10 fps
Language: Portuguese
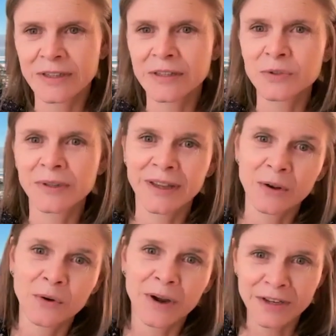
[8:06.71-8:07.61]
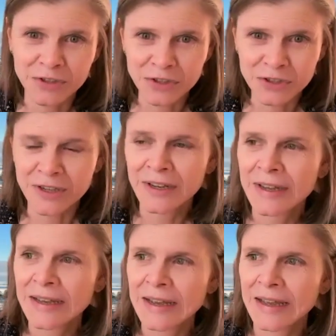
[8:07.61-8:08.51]
E isso até agora a gente
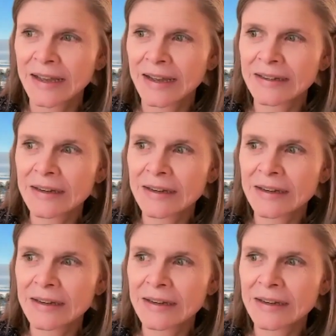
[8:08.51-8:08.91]
é,